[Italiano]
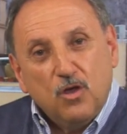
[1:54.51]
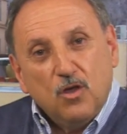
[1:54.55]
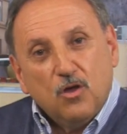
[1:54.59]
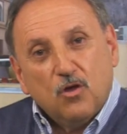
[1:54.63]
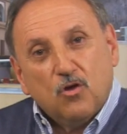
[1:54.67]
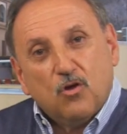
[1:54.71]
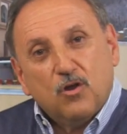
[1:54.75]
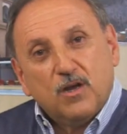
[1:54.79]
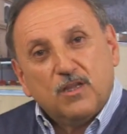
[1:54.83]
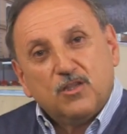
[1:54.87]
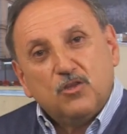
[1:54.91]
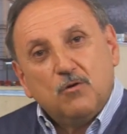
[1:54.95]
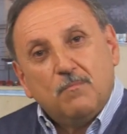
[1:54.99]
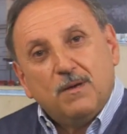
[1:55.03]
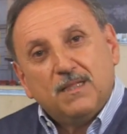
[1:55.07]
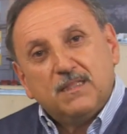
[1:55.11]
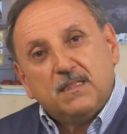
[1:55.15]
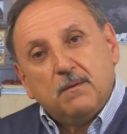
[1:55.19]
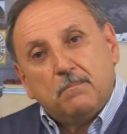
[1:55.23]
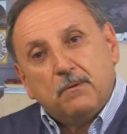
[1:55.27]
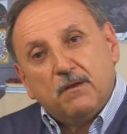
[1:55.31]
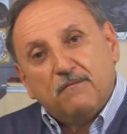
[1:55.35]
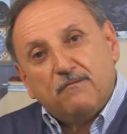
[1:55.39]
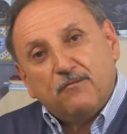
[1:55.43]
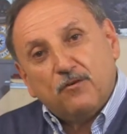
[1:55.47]
con le
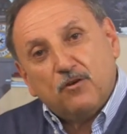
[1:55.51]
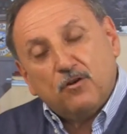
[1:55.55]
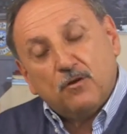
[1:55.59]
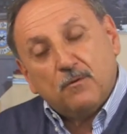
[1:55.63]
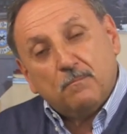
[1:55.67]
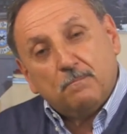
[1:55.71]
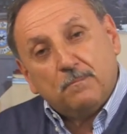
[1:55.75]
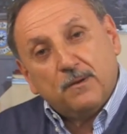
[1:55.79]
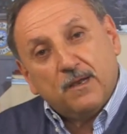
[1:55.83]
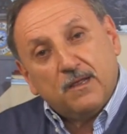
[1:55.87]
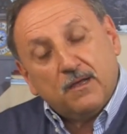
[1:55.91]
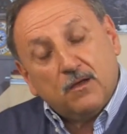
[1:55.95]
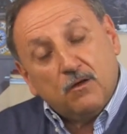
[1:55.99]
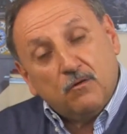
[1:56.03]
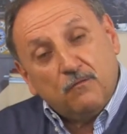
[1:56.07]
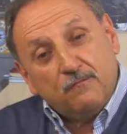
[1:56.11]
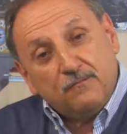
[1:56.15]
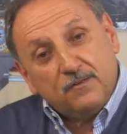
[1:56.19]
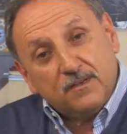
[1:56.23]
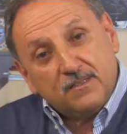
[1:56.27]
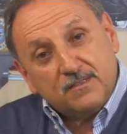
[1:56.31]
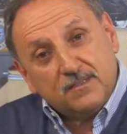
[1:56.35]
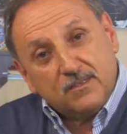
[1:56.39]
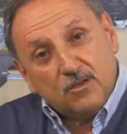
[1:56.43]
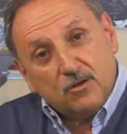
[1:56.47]
domande
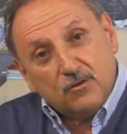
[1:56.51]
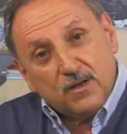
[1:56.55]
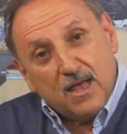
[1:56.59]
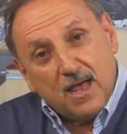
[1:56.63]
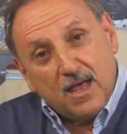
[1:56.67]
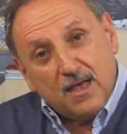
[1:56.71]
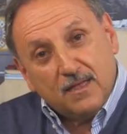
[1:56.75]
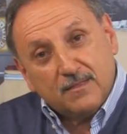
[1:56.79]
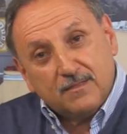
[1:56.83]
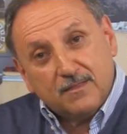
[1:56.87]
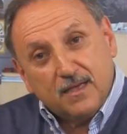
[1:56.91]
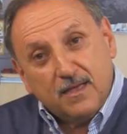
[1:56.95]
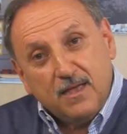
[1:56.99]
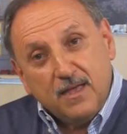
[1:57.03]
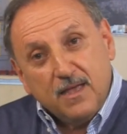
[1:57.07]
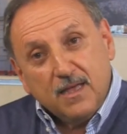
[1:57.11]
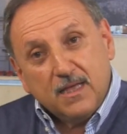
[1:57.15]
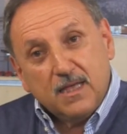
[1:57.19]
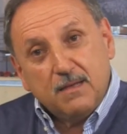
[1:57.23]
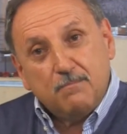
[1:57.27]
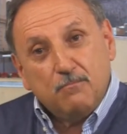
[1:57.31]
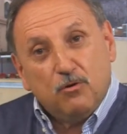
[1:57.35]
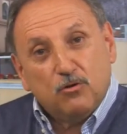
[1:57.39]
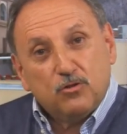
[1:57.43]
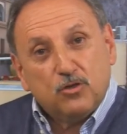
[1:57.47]
preconfezionate,
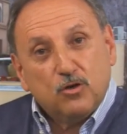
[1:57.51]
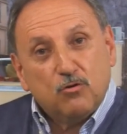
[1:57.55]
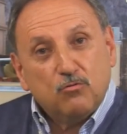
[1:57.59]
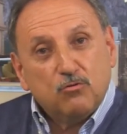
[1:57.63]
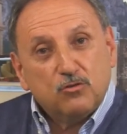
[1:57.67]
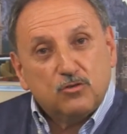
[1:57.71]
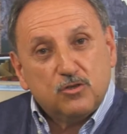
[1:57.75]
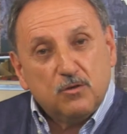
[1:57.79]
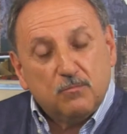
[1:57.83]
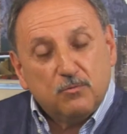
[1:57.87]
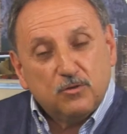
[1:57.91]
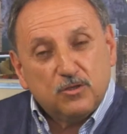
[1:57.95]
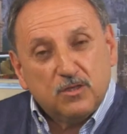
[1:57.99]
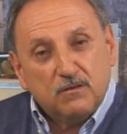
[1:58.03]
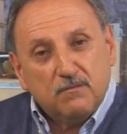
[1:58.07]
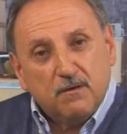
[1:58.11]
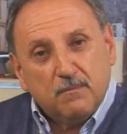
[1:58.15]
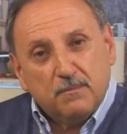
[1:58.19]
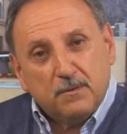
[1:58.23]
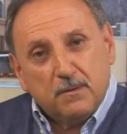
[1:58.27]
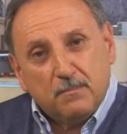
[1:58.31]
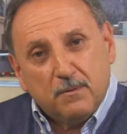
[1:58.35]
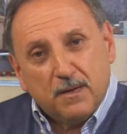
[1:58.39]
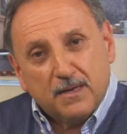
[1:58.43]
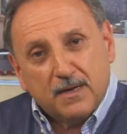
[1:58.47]
in modo che uno si poteva
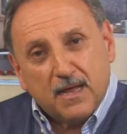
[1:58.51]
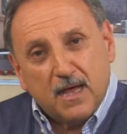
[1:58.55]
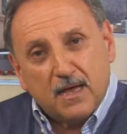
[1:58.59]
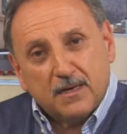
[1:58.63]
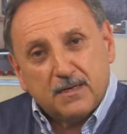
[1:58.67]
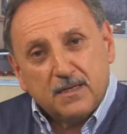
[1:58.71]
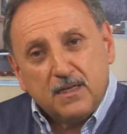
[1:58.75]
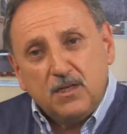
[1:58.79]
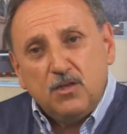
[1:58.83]
preparare.